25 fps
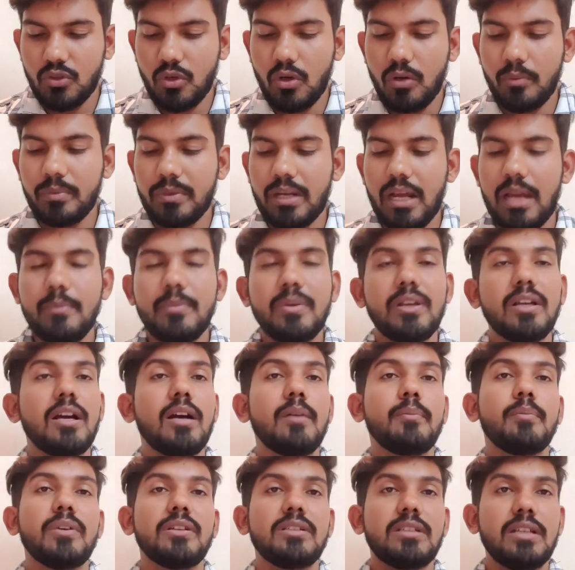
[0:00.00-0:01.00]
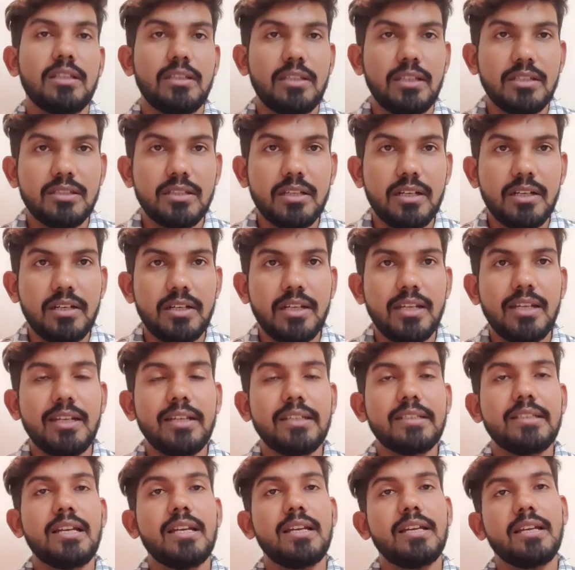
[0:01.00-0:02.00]
जॉब टाइमिंग आपका चाहे दस घंटे
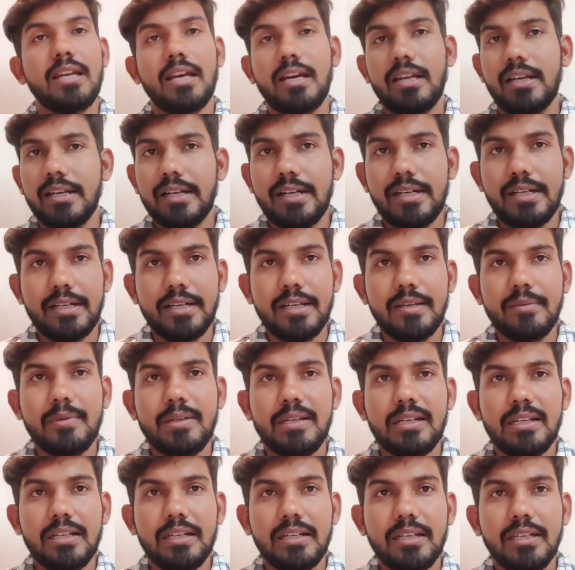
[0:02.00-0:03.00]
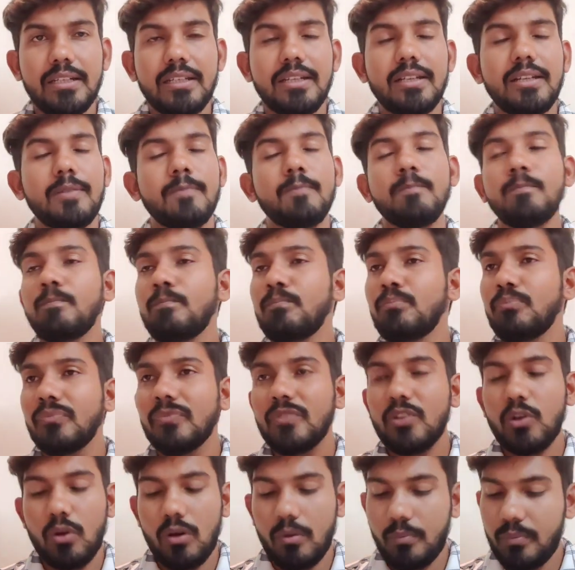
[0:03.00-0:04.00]
लग जाए ग्यारह घंटे भी लगें ठीक है
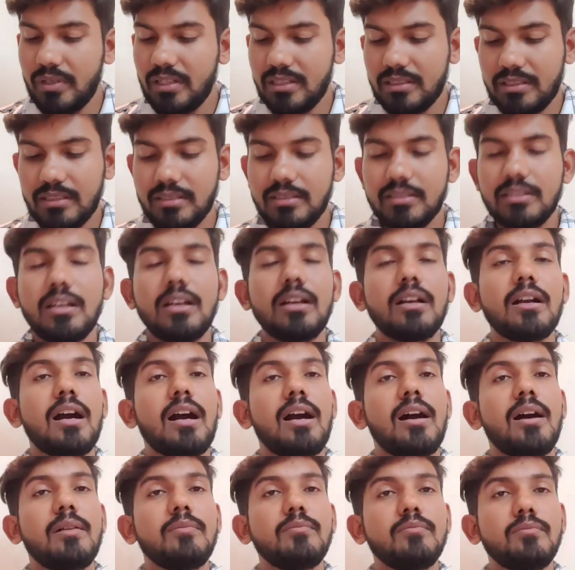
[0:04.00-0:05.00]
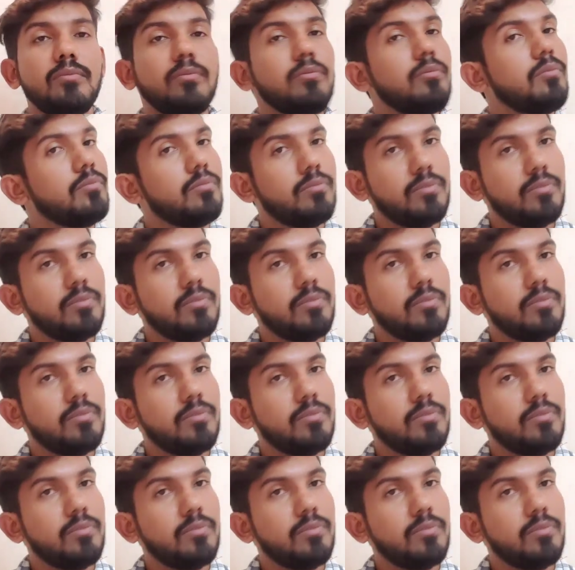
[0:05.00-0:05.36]
तो ऑपरेशंस का काम